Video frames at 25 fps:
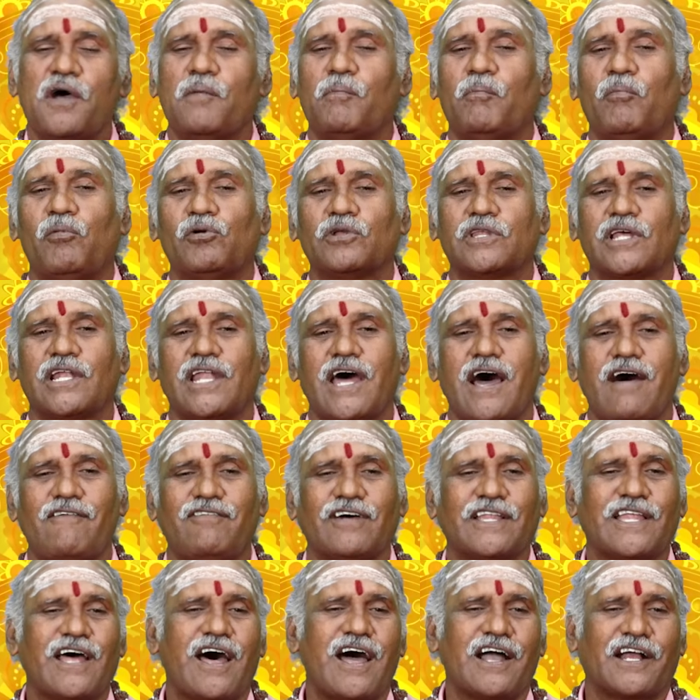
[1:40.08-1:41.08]

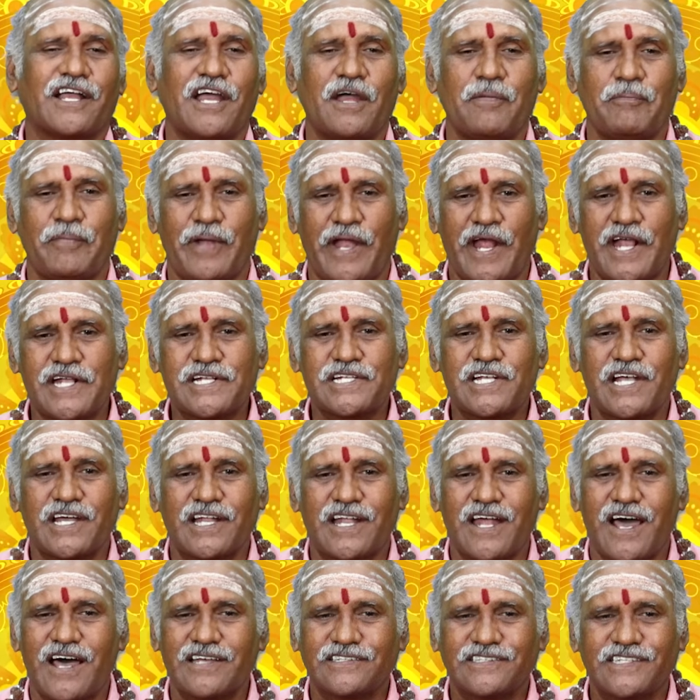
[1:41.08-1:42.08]
முதலாவதாக மேஷ
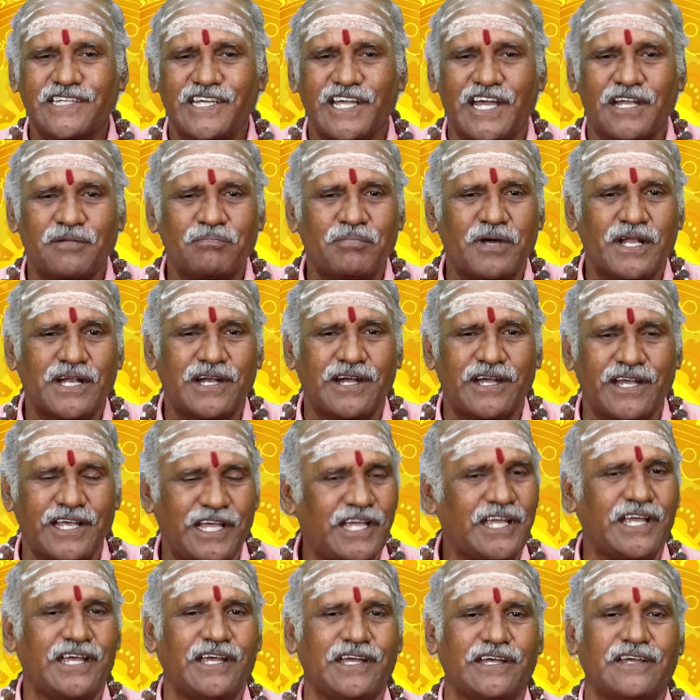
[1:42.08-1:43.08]
ராசி
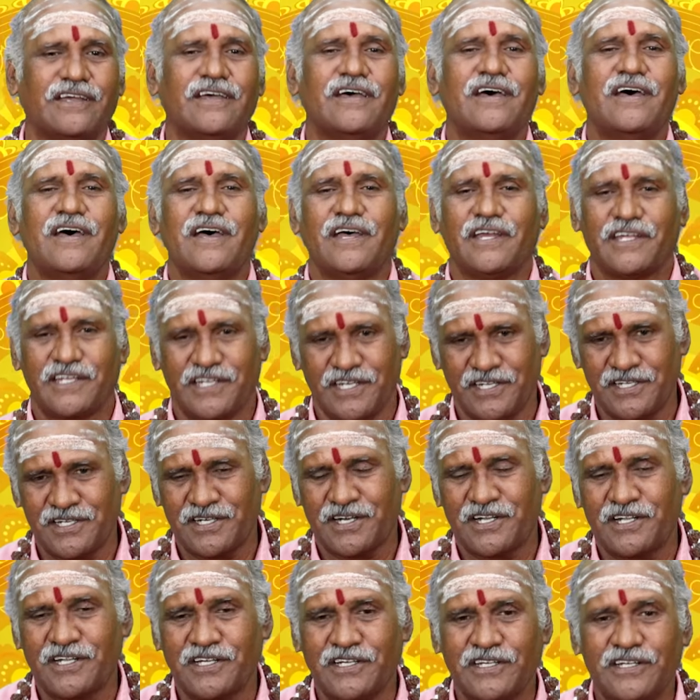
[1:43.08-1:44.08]
அன்பர்களே
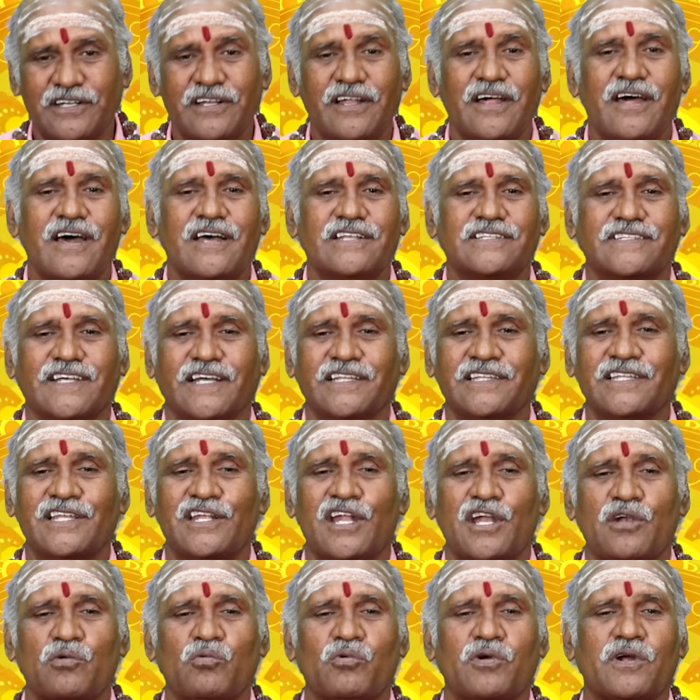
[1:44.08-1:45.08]
இன்று
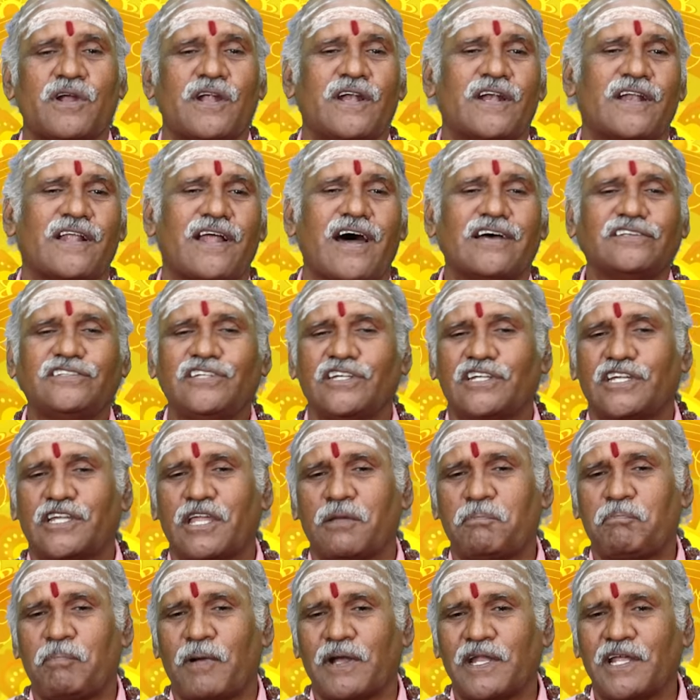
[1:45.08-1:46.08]
சந்திரன் உங்கள் ராசிக்கு
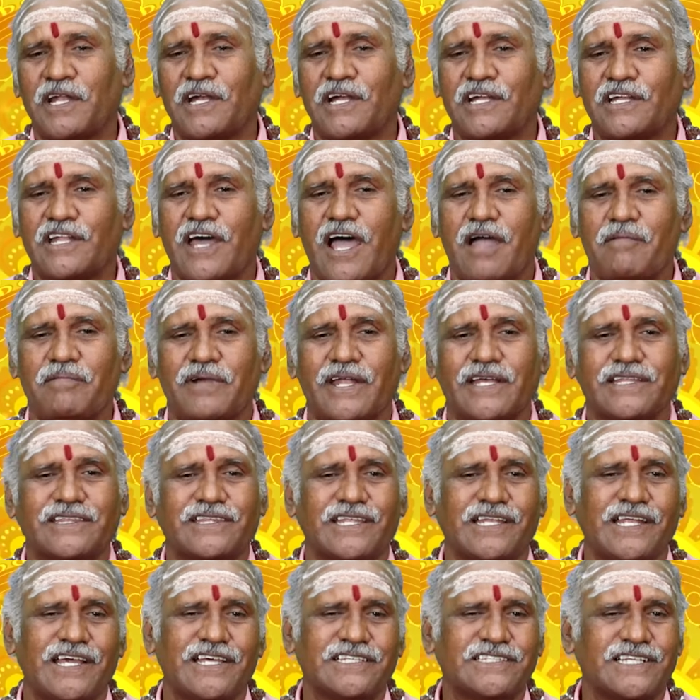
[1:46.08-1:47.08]
பனிரெண்டாம்
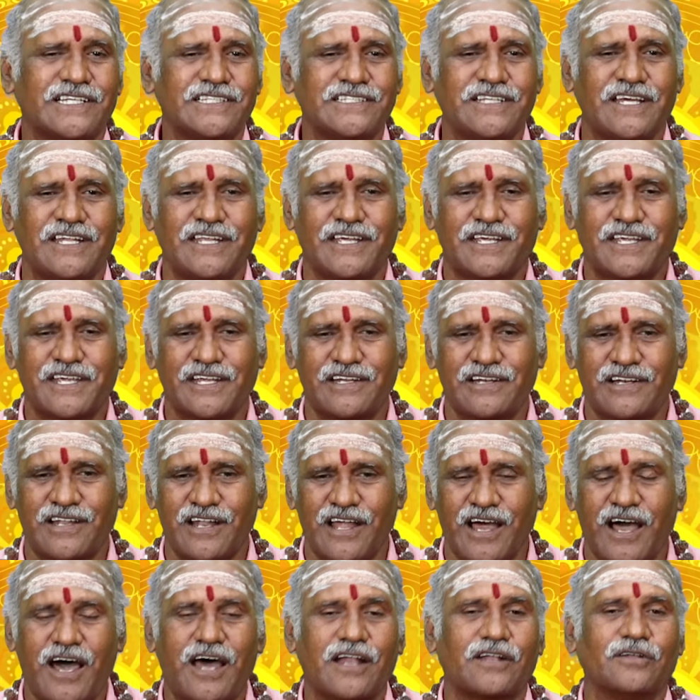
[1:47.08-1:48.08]
இடத்திலே
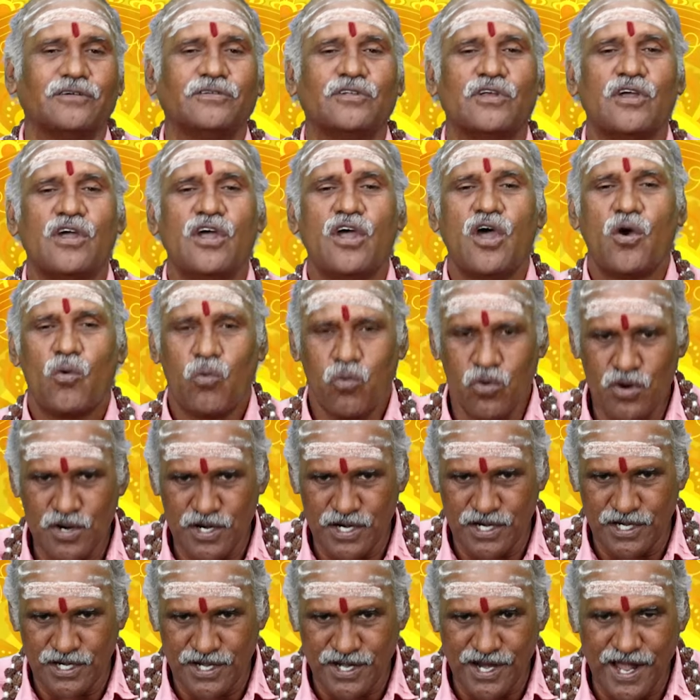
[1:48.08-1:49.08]
சஞ்சரிக்கின்றார்
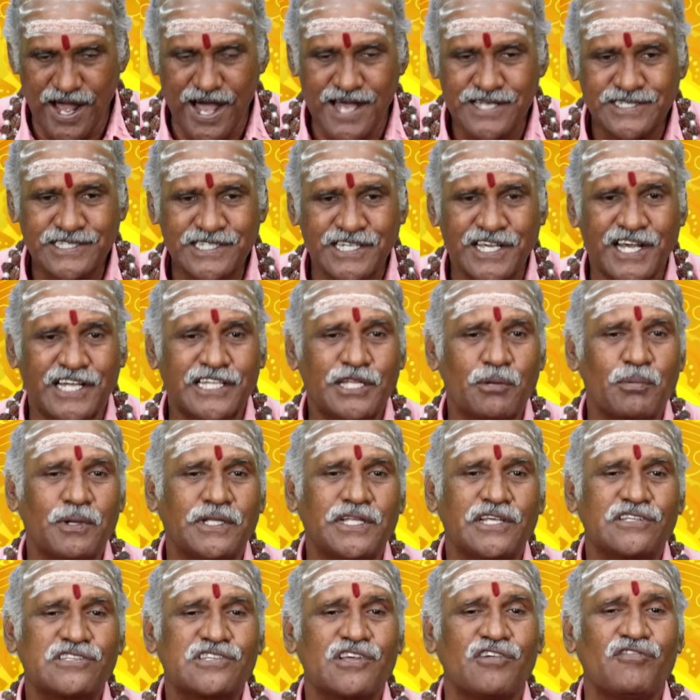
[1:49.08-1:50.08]
உங்கள் ராசி
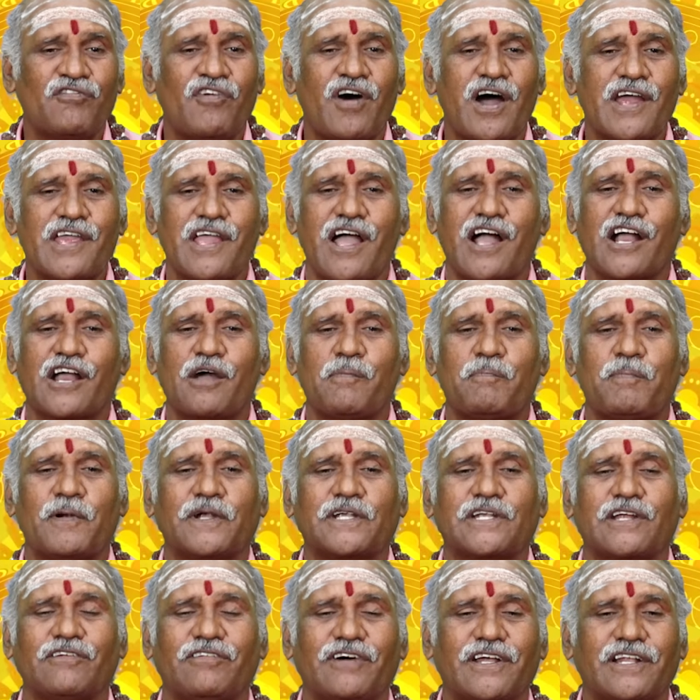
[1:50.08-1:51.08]
அதிபதி
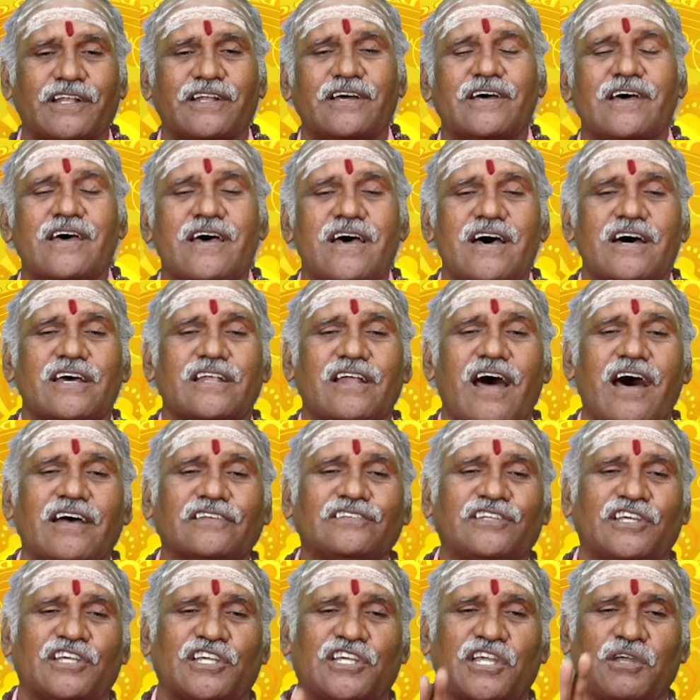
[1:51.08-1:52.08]
செவ்வாயாகப்பட்டவர்
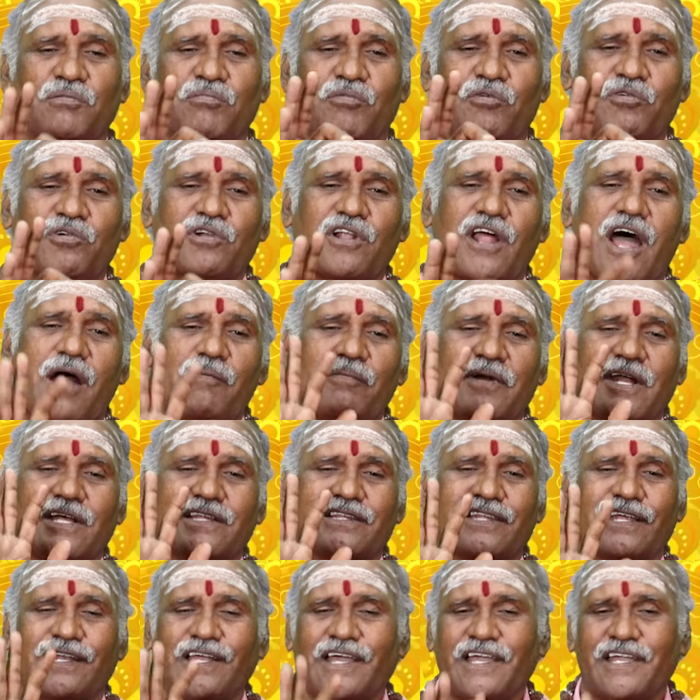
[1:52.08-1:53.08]
ராசிக்கு மூன்றாம்
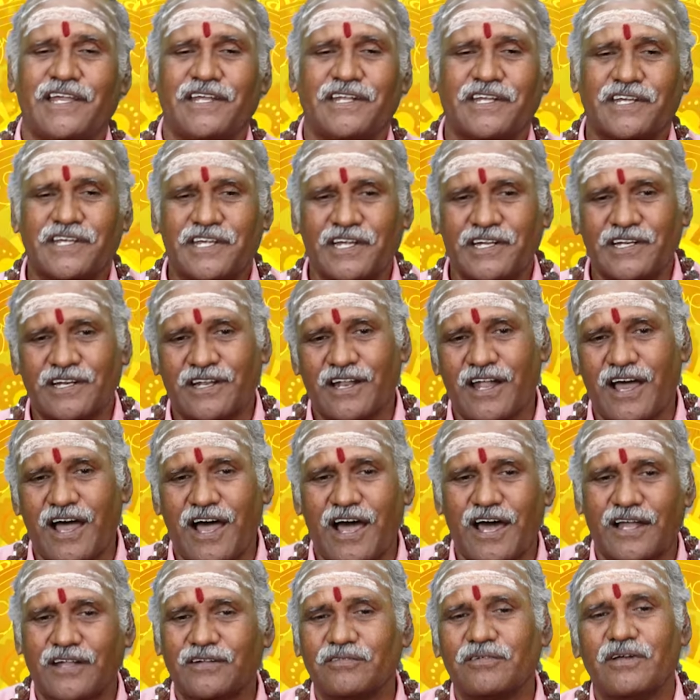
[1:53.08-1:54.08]
இடத்திலே
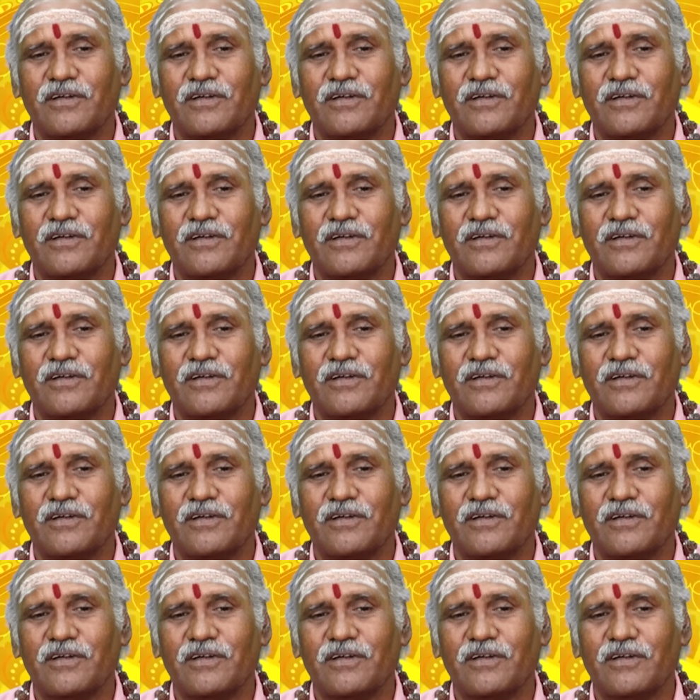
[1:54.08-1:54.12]
இருக்கின்றார்